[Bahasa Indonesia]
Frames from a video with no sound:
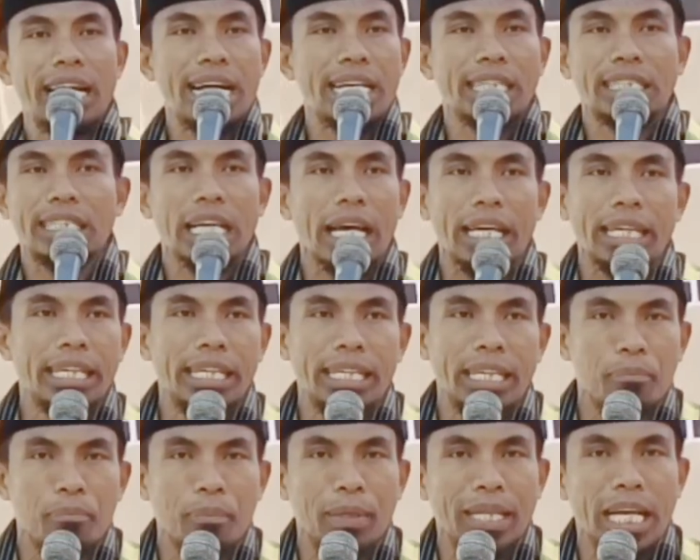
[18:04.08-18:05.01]

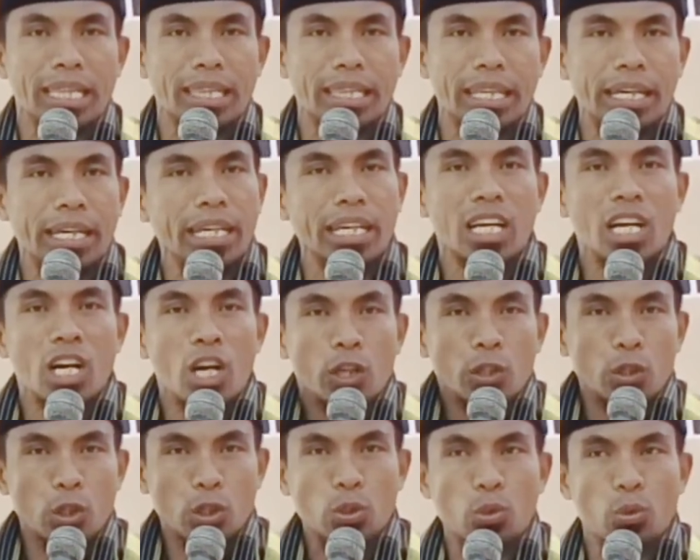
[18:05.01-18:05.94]
asahina min ad-dahr.
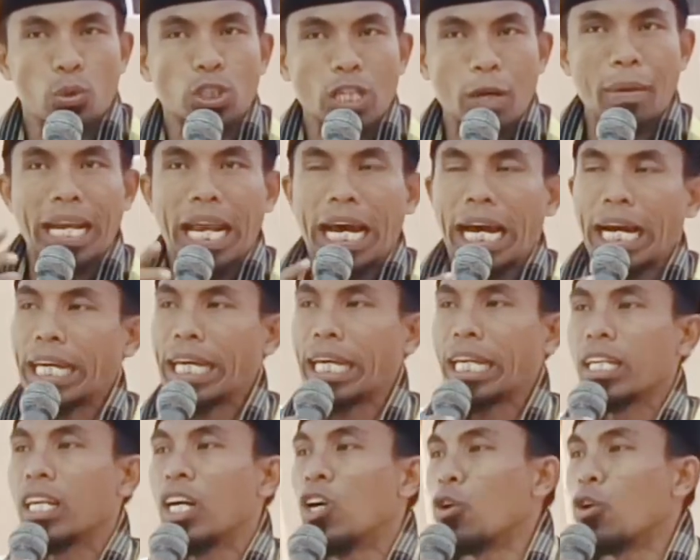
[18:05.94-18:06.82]
Justru zaman akhir